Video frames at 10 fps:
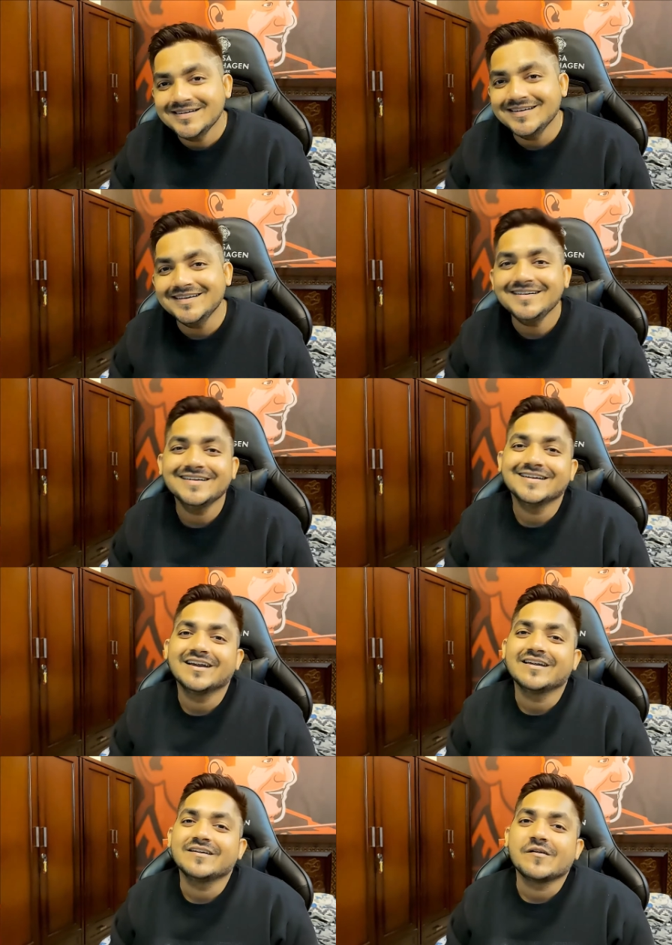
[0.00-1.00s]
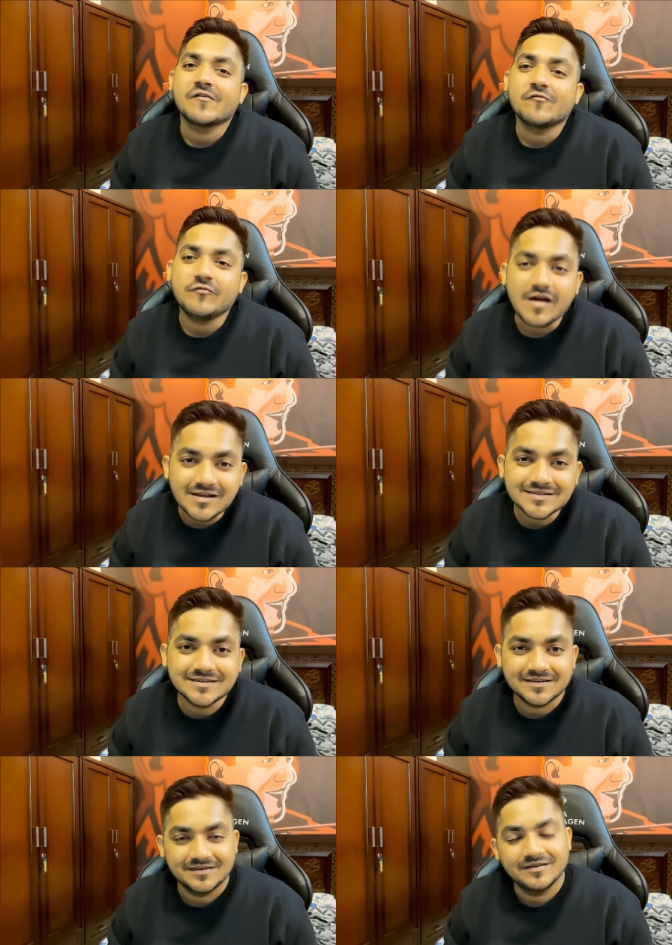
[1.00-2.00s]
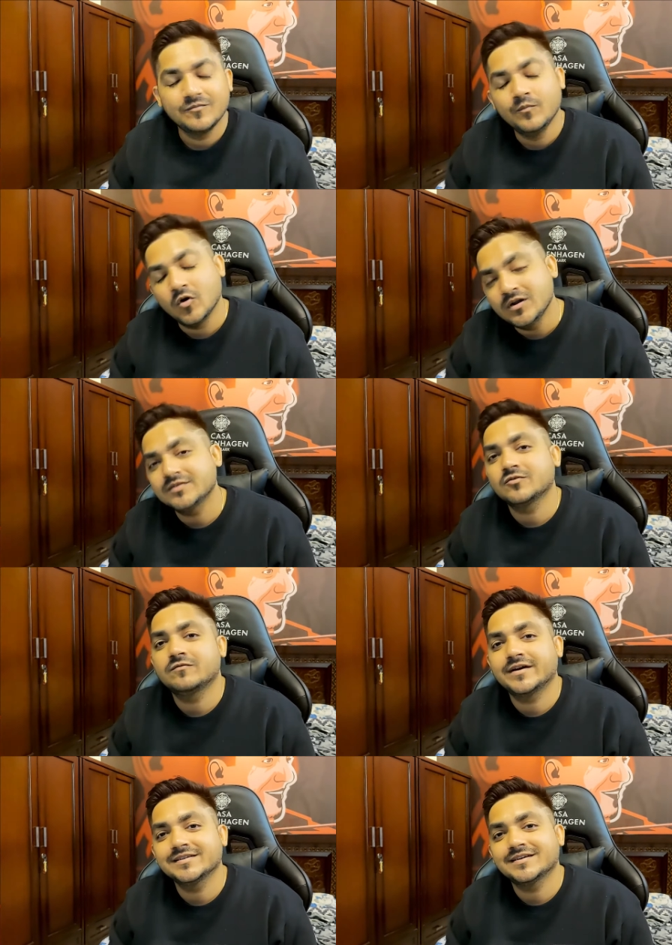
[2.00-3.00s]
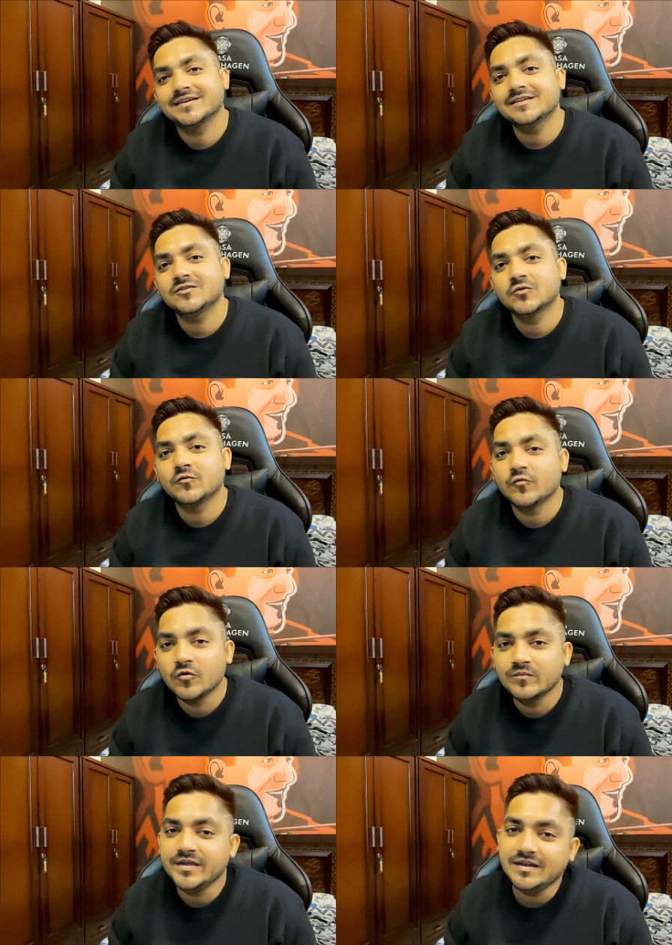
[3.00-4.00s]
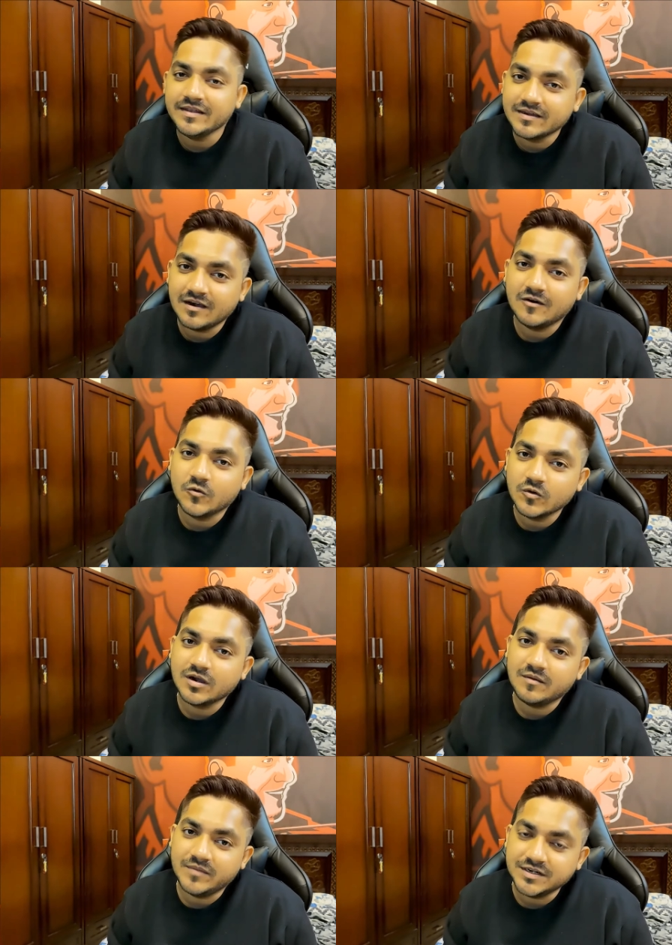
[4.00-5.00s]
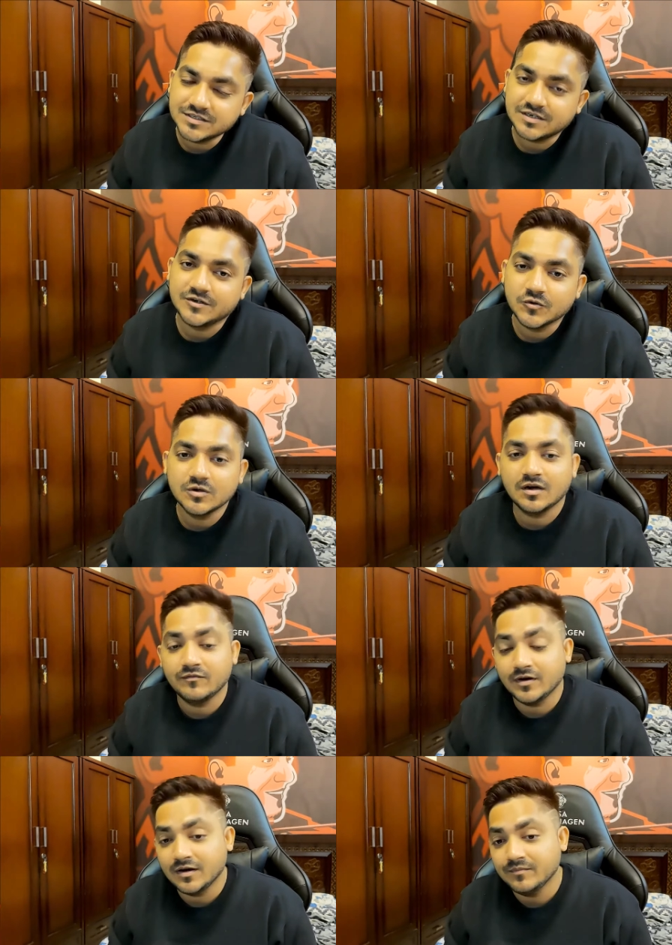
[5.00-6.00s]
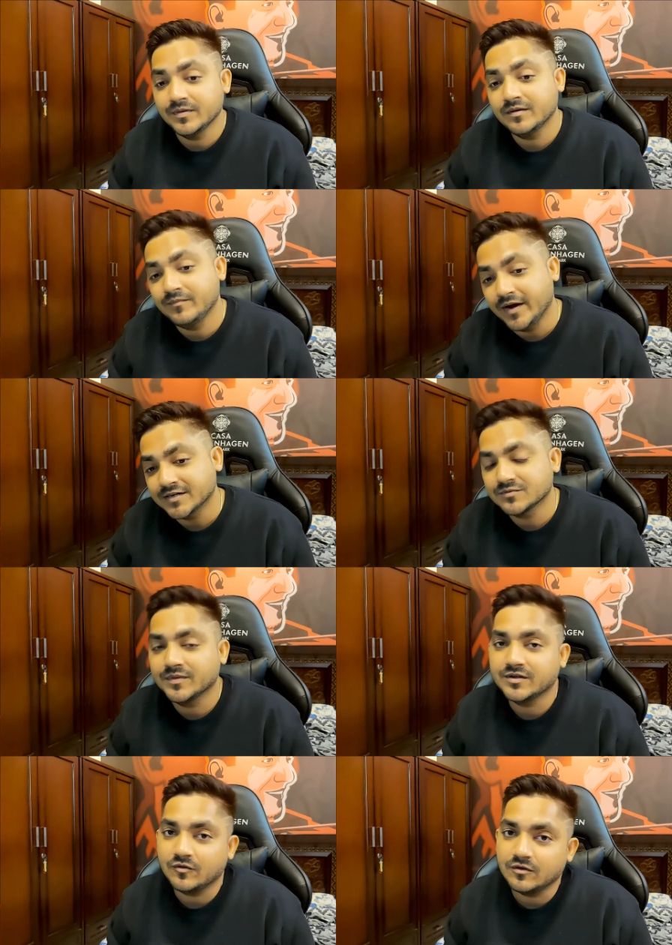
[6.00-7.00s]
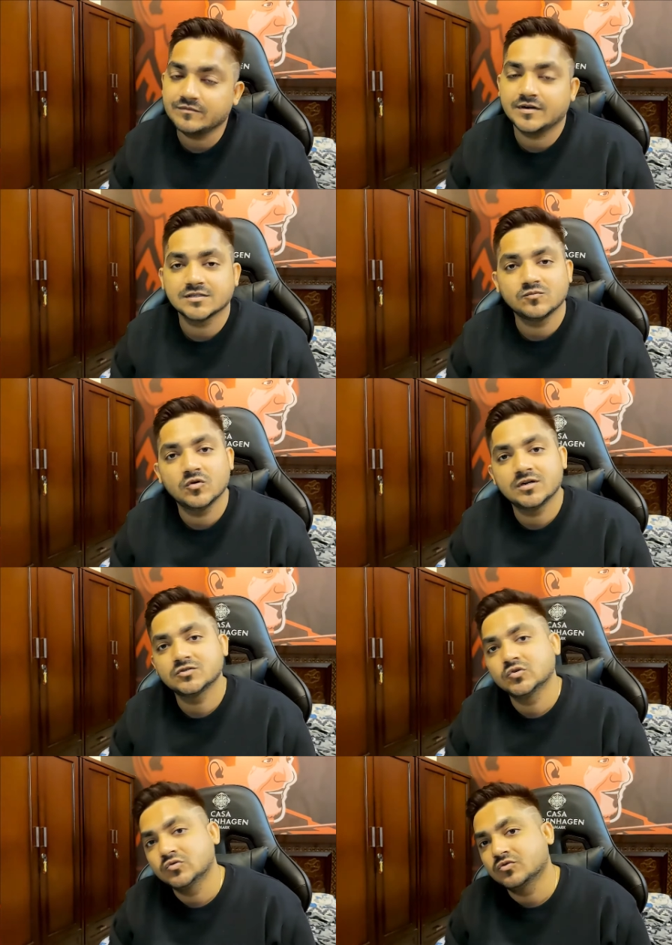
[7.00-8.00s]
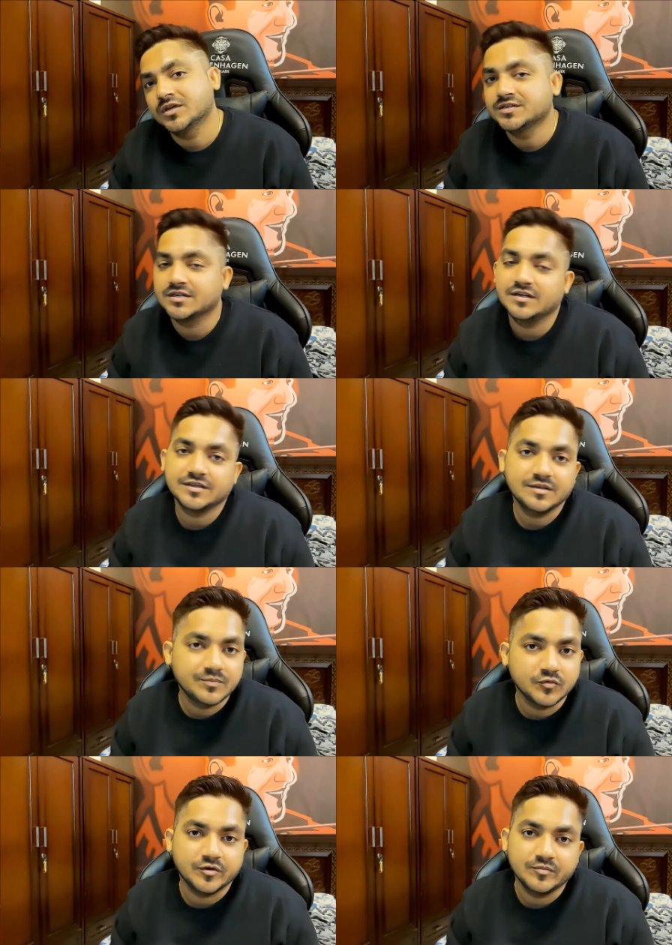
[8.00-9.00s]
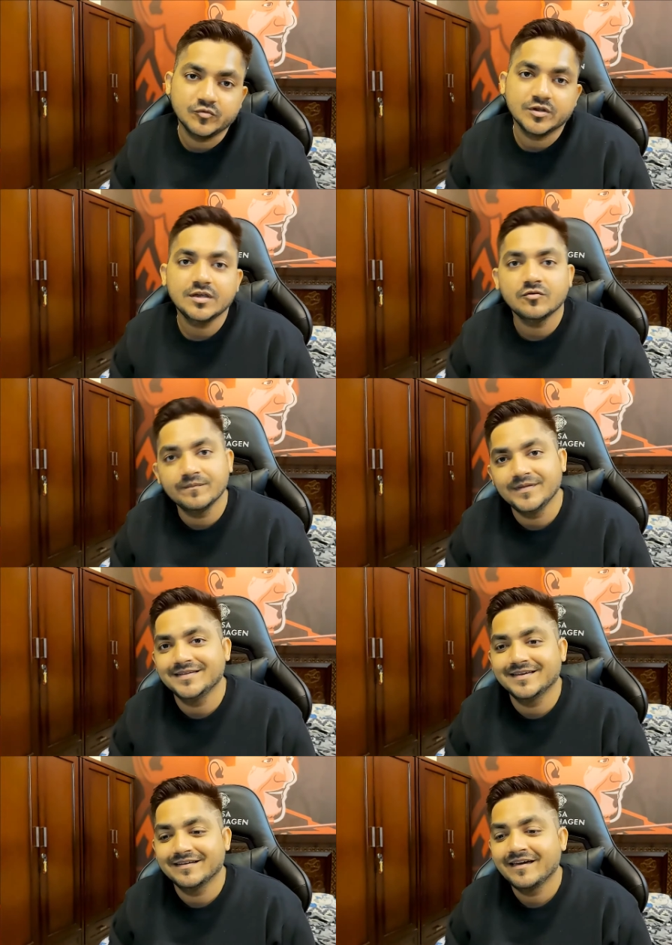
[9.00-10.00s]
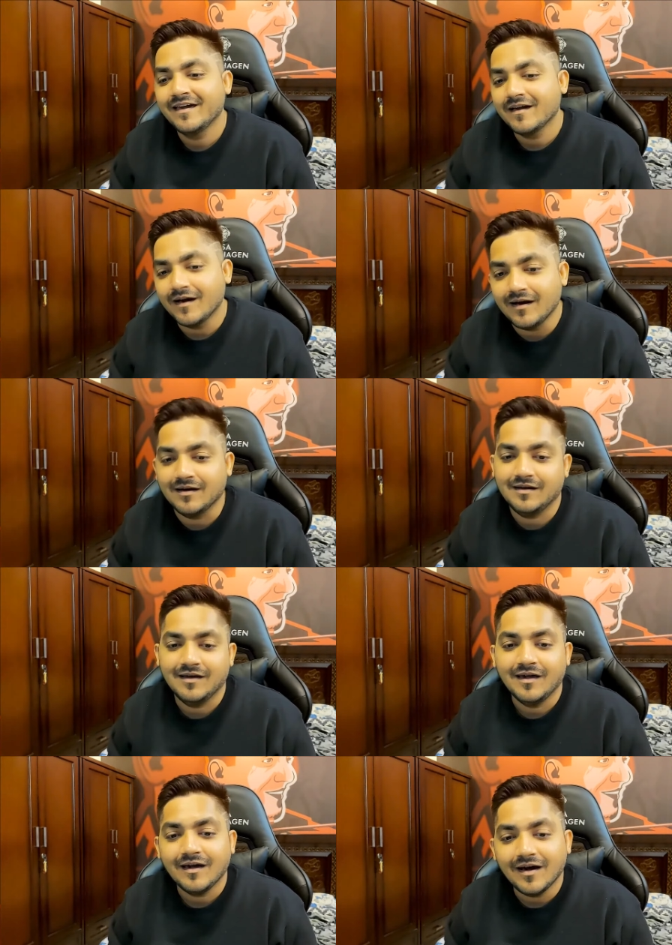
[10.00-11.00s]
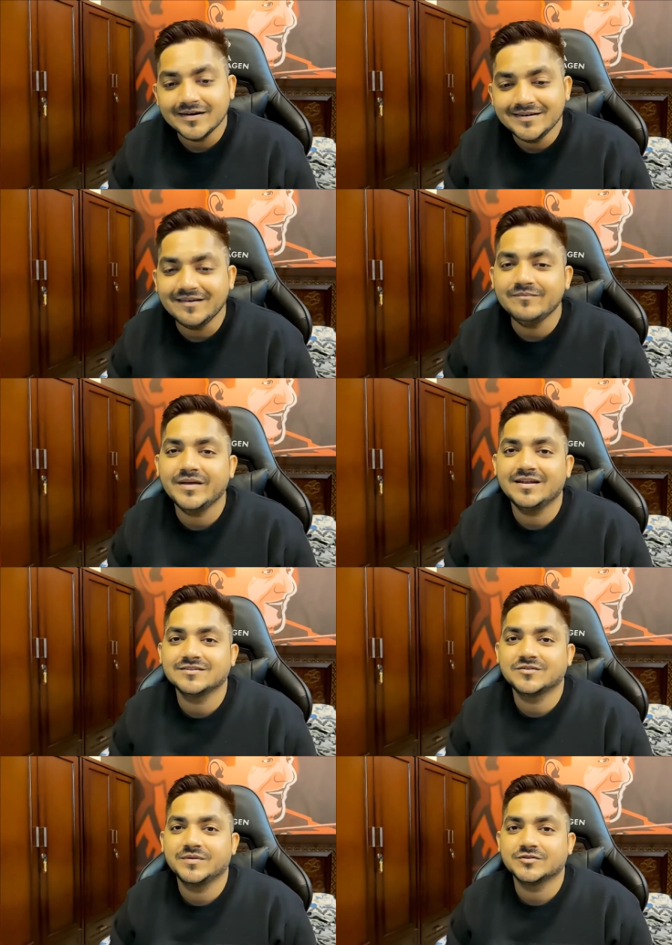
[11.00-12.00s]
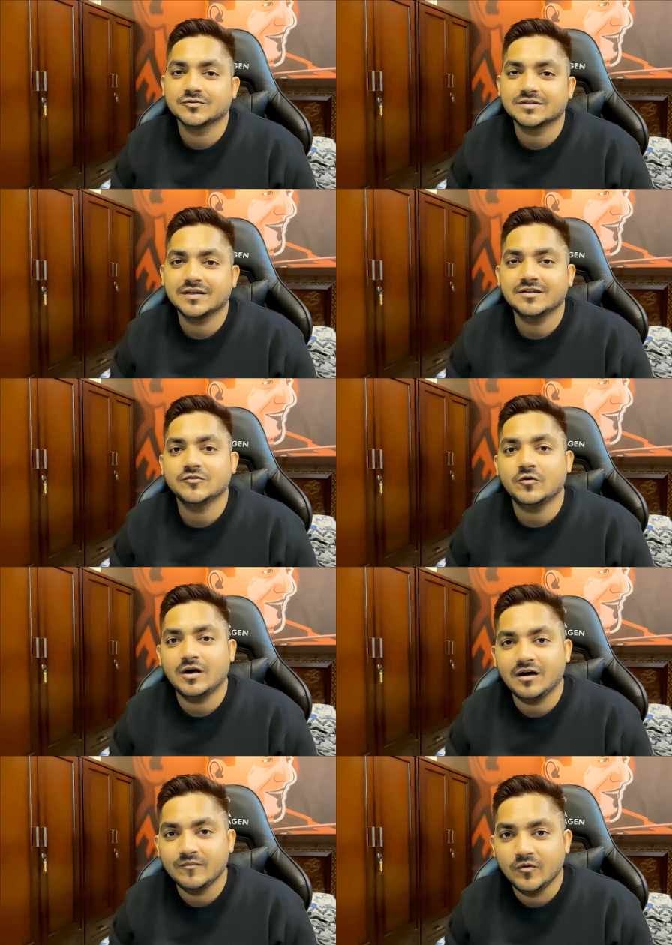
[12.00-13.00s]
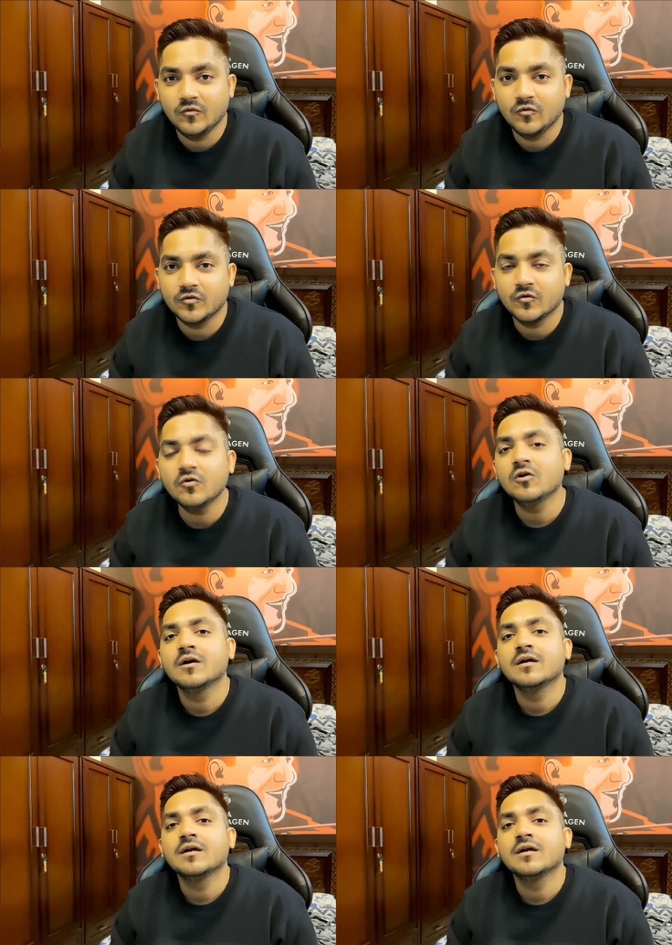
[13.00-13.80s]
अगर फास्ट बॉलर्स को फायदा है तो वो भी लिखा होगा मैंशन होगा वहां पर बैट्समैन और फास्ट बॉलर्स दोनों की चलने की पूरी पूरी उम्मीद है हाँ अगर बैलेंस्ड पिच होता है तो आप लोगों को